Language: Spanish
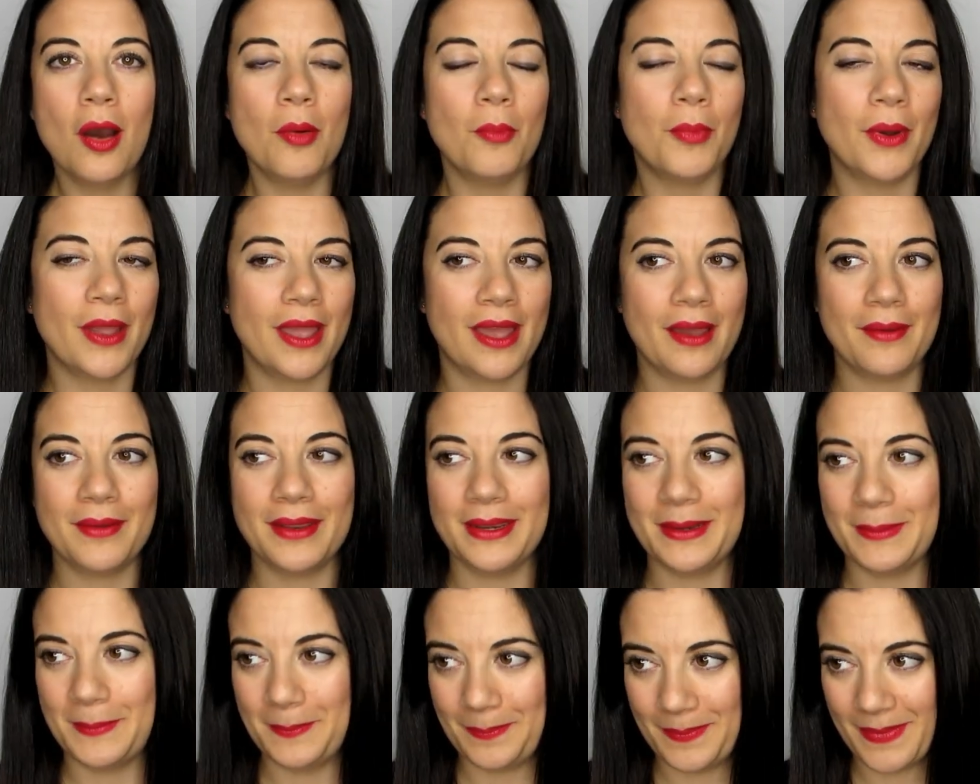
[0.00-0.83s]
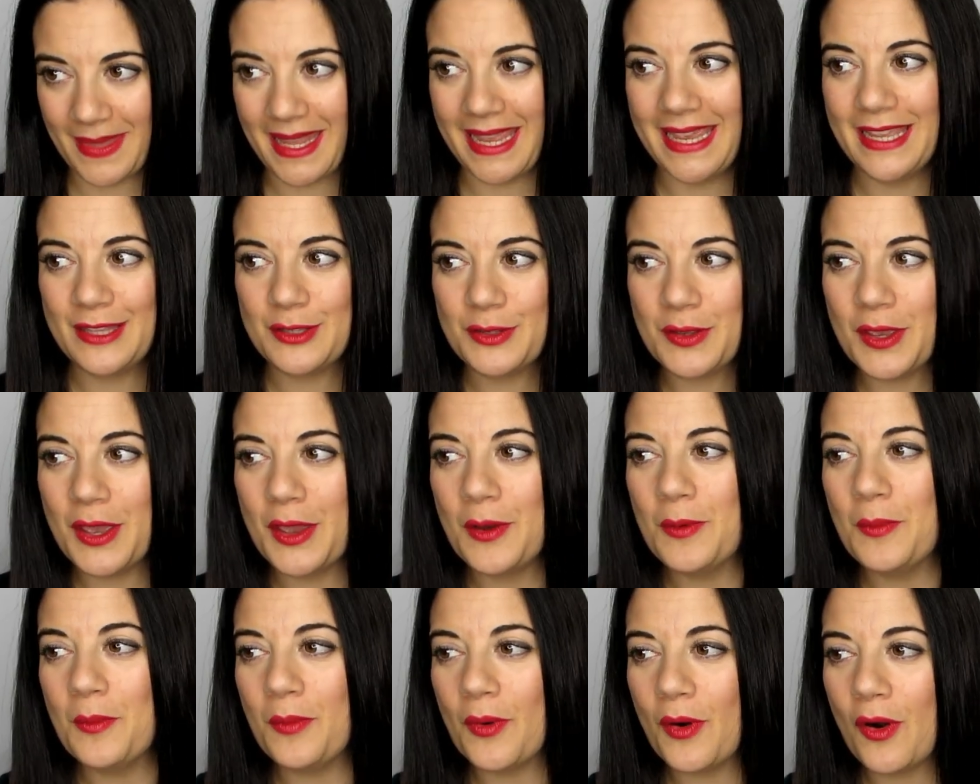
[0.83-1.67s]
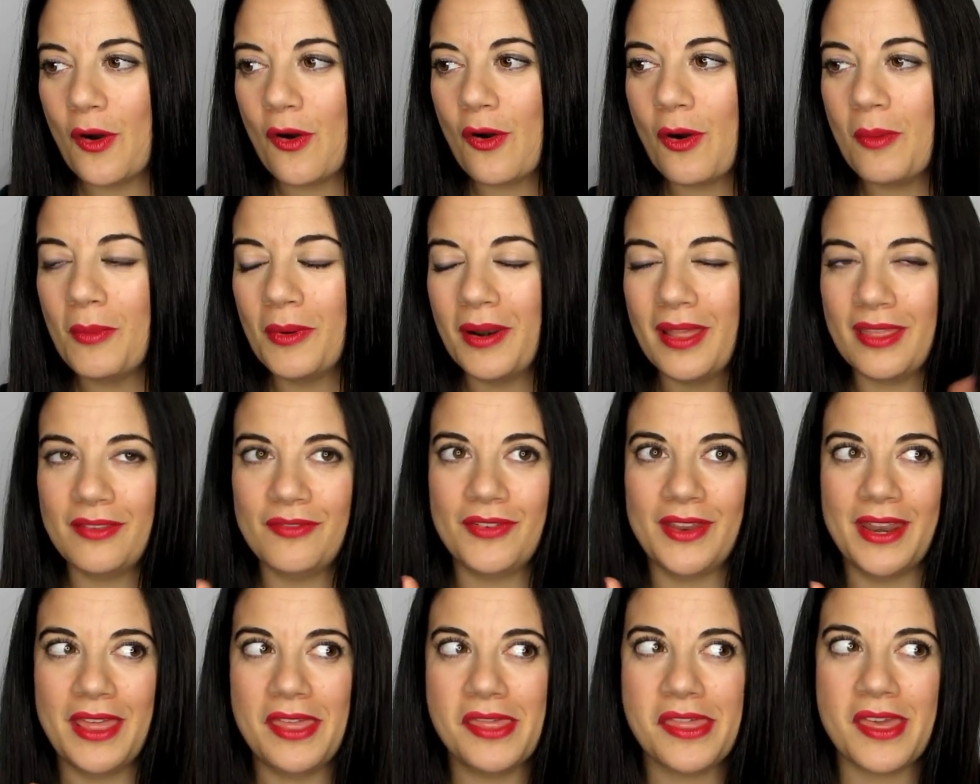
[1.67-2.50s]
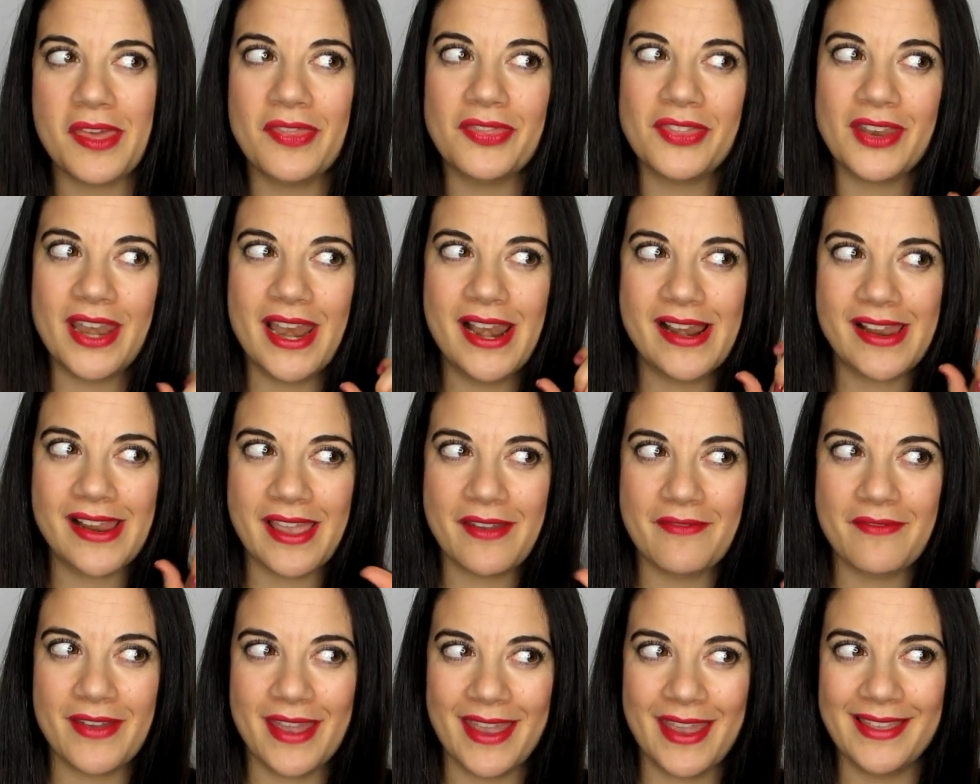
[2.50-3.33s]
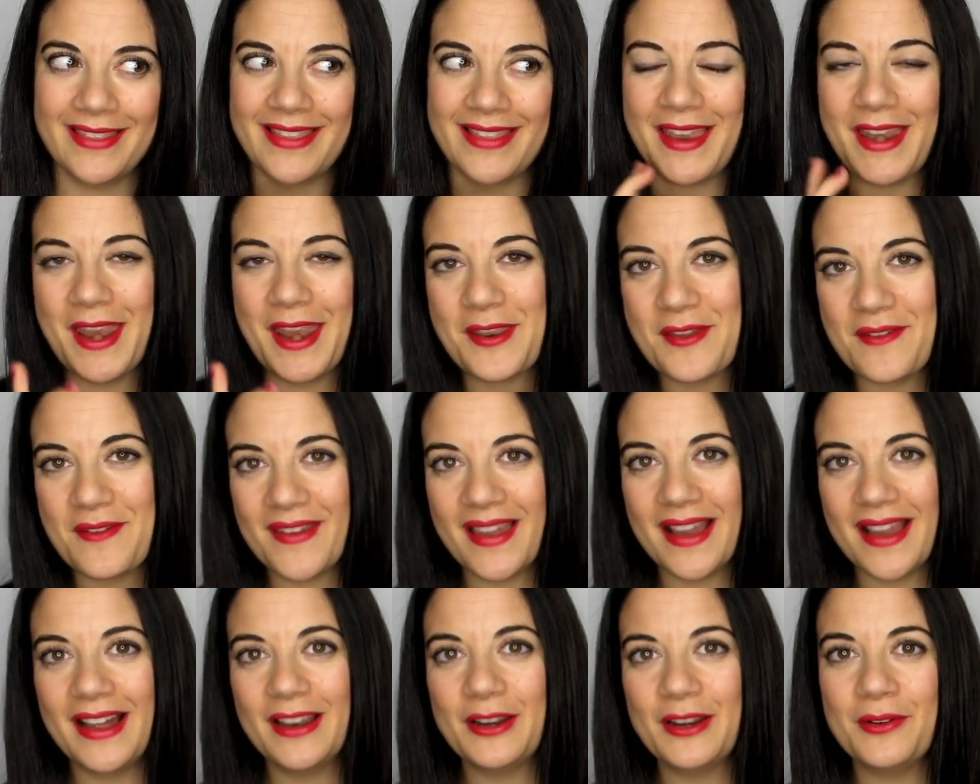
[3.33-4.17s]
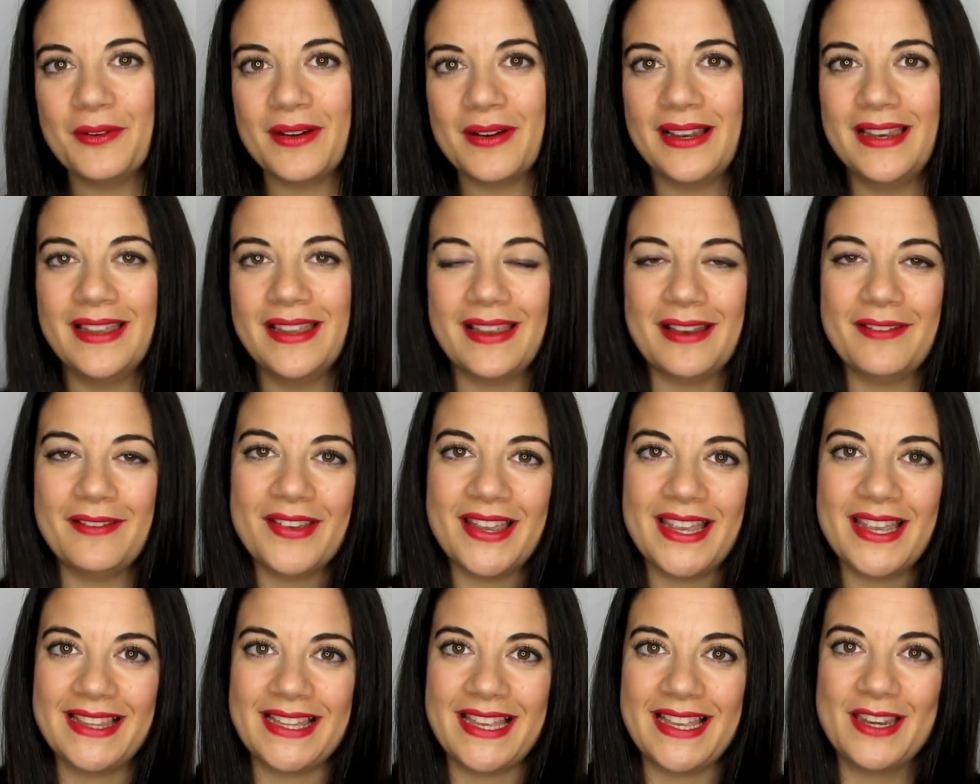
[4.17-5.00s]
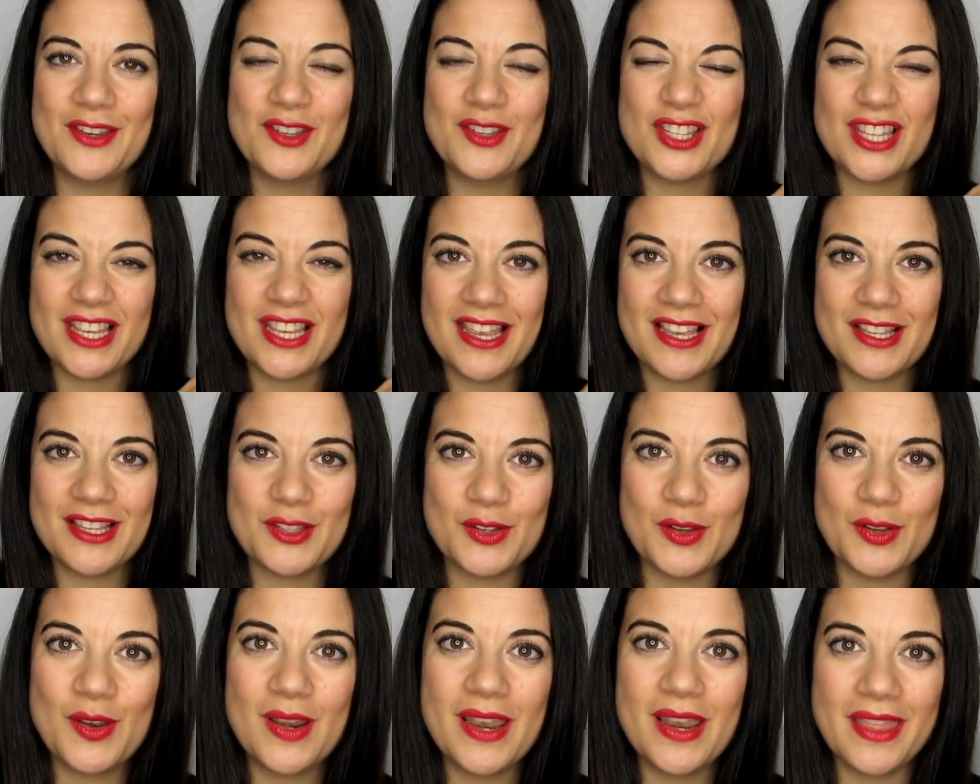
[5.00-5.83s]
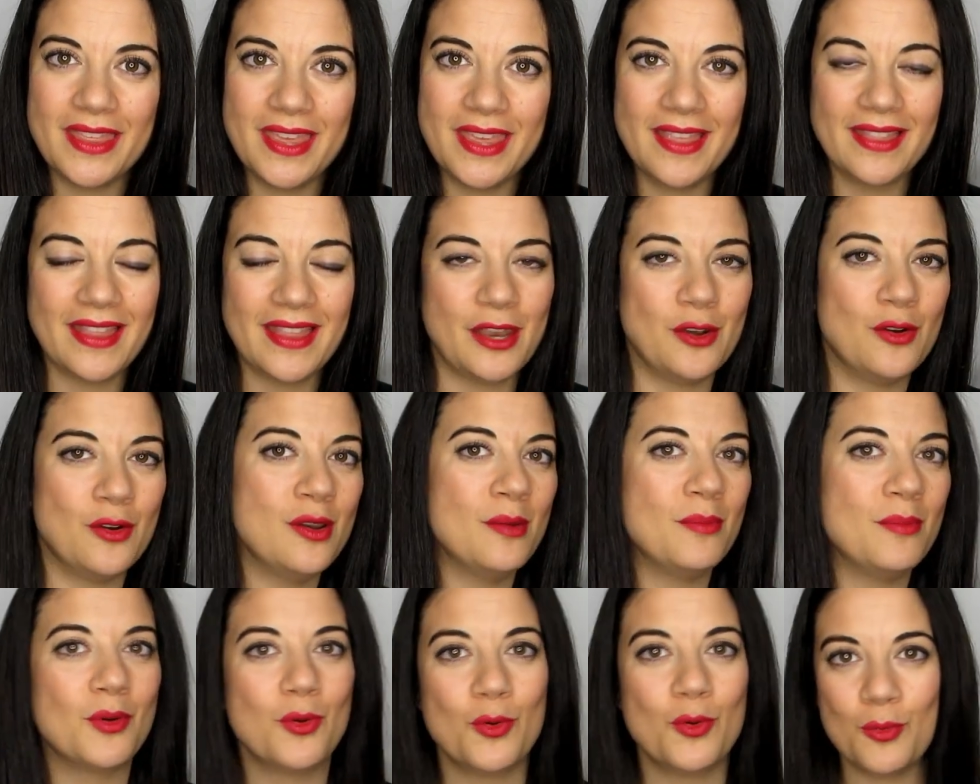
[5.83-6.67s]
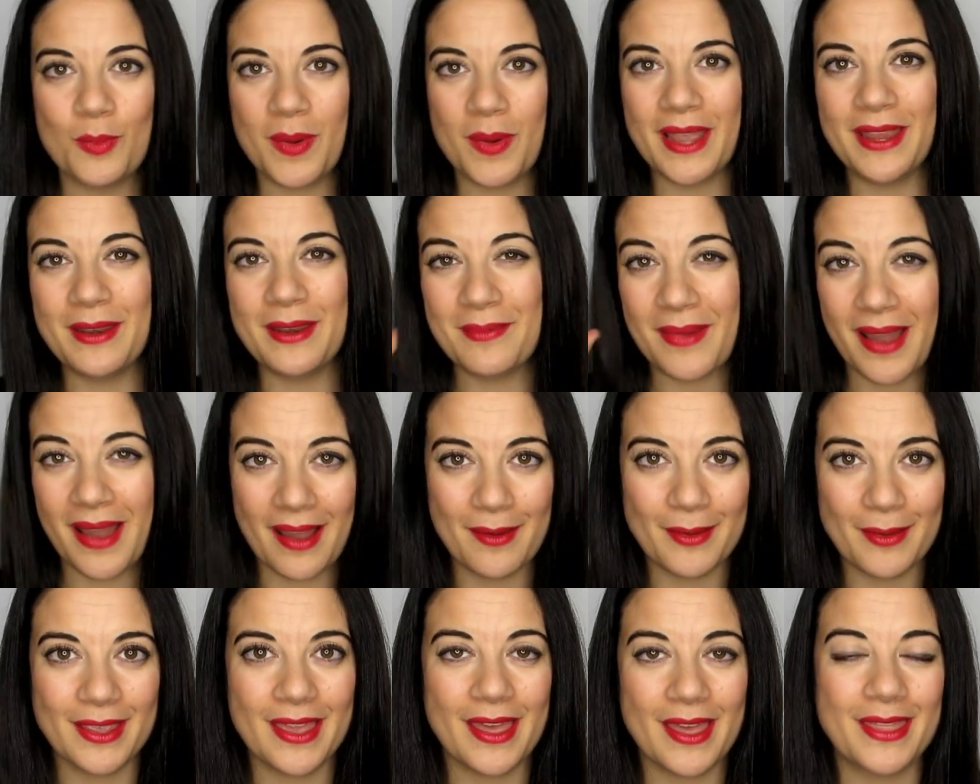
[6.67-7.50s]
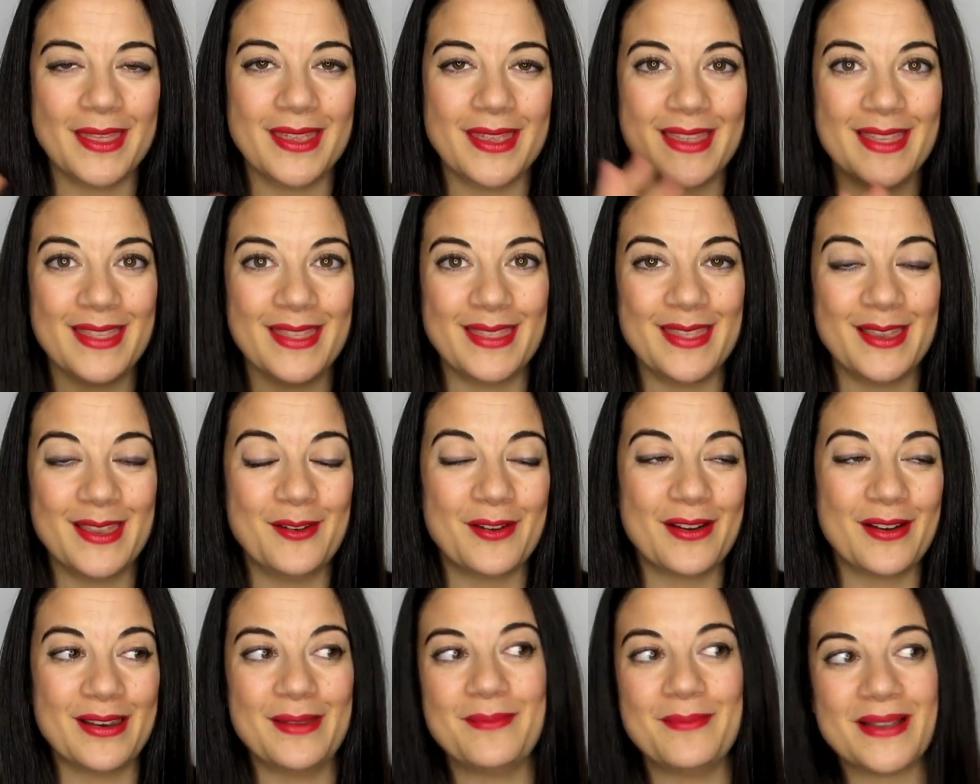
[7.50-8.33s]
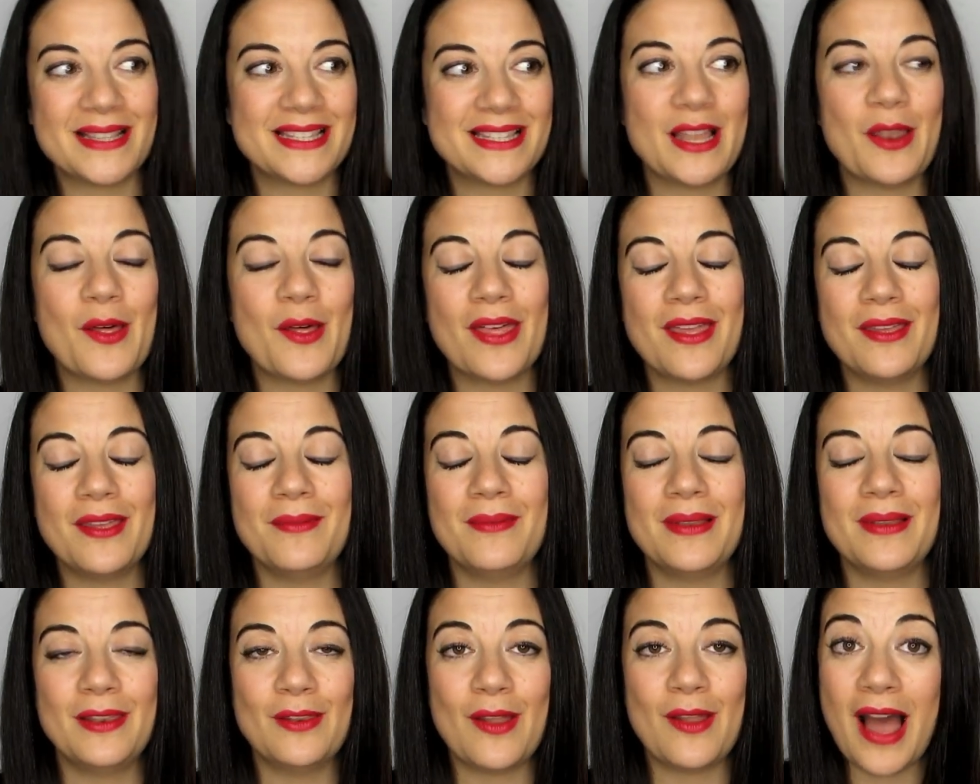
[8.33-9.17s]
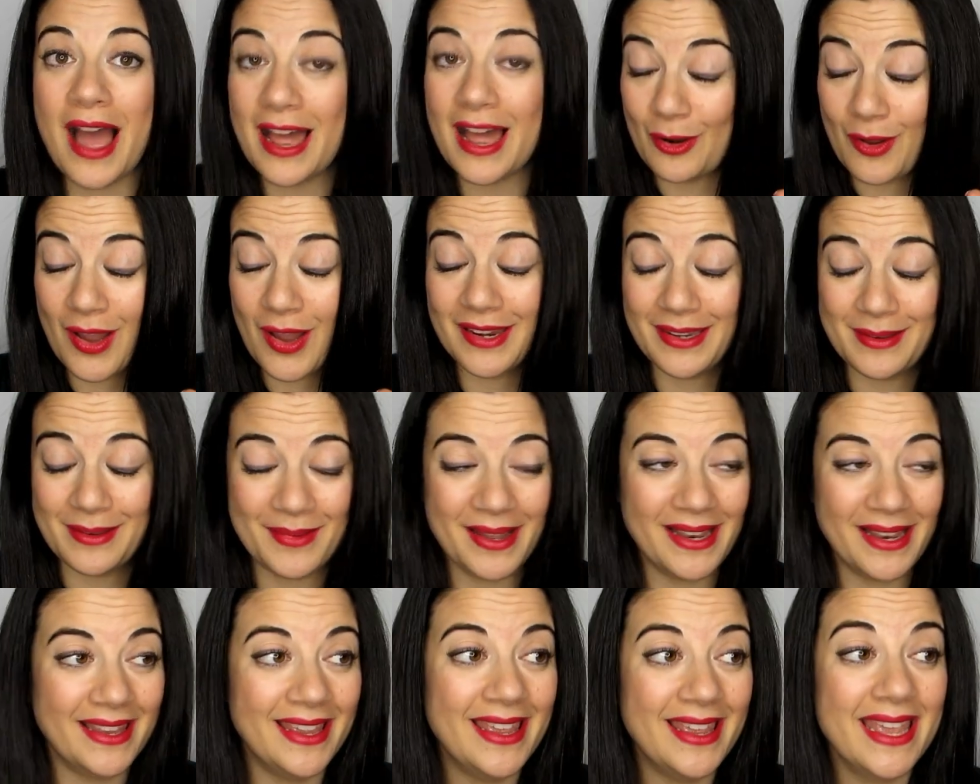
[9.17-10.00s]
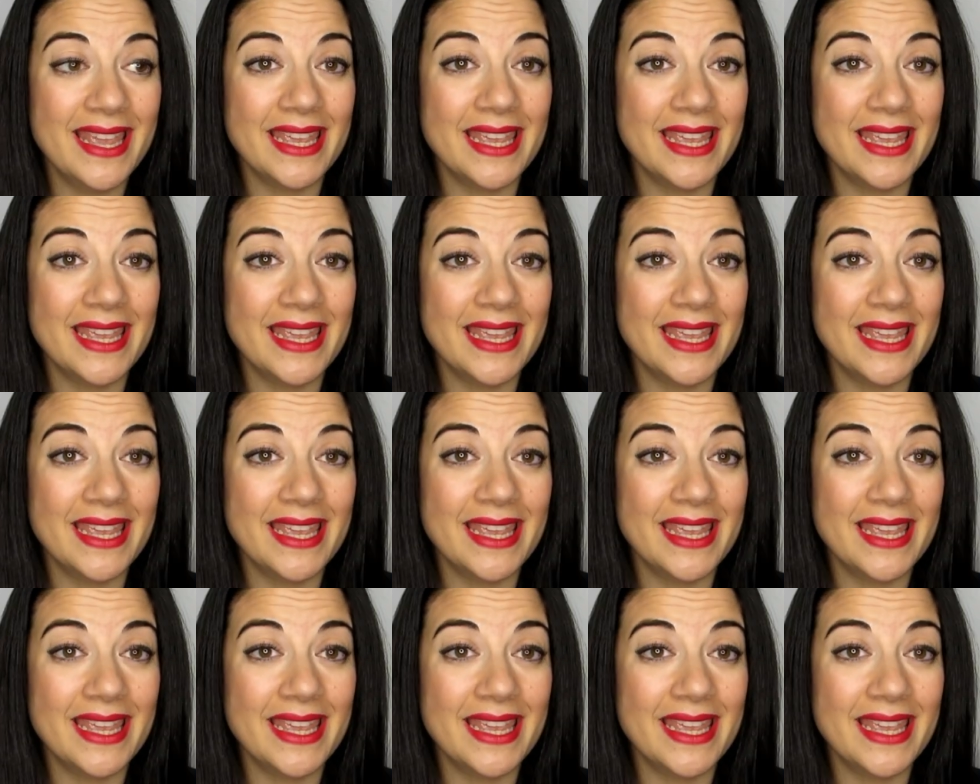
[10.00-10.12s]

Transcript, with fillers: Pues a ver, esto es un poco como la diferencia entre el que es vegetariano y vegano, ¿vale? Que el vegetariano se queda solo en la dieta y no le preocupa ir más allá de, lo que le pasa a los, animales